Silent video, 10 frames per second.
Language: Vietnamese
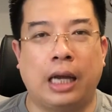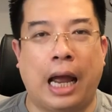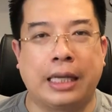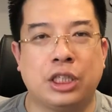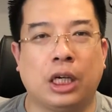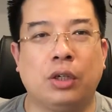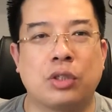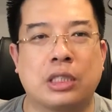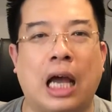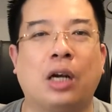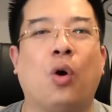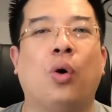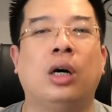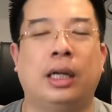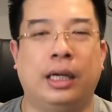cái hành trình nó gian
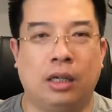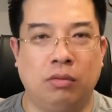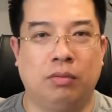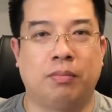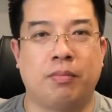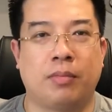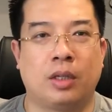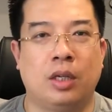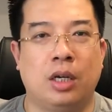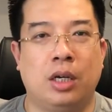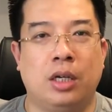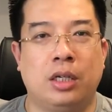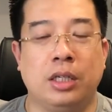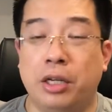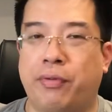khổ hơn hay không?
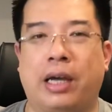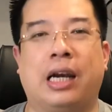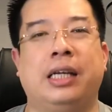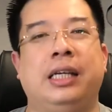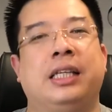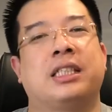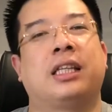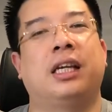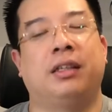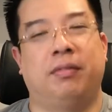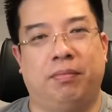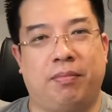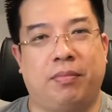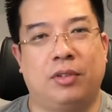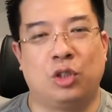Đi Ferrari thì rất thích,
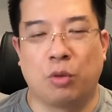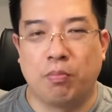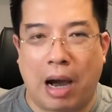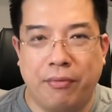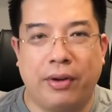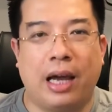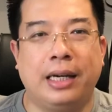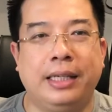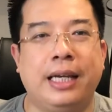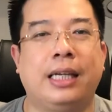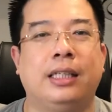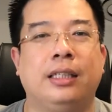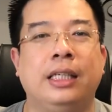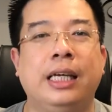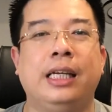rồi bán Ferrari
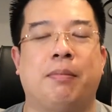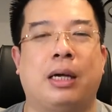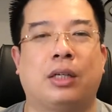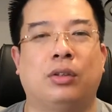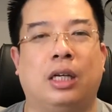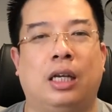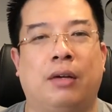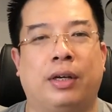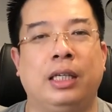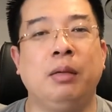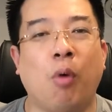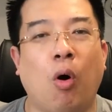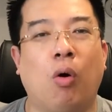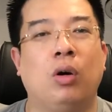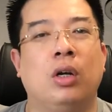đi để mà có thể là phải đi
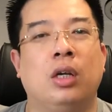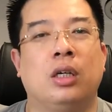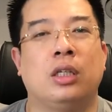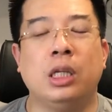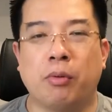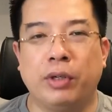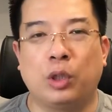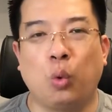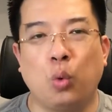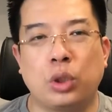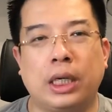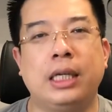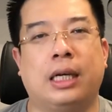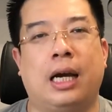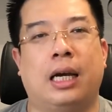bộ như một vị tu sĩ
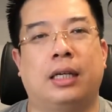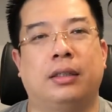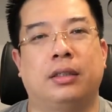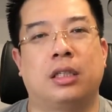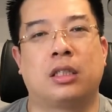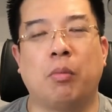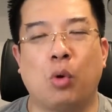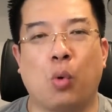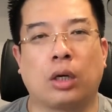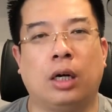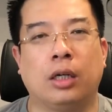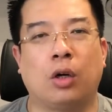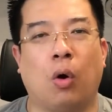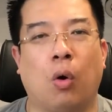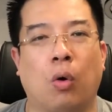chẳng hạn, sống một cuộc đời
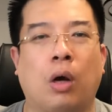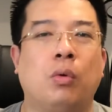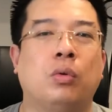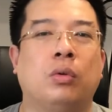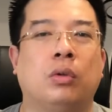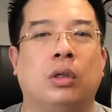khổ đau,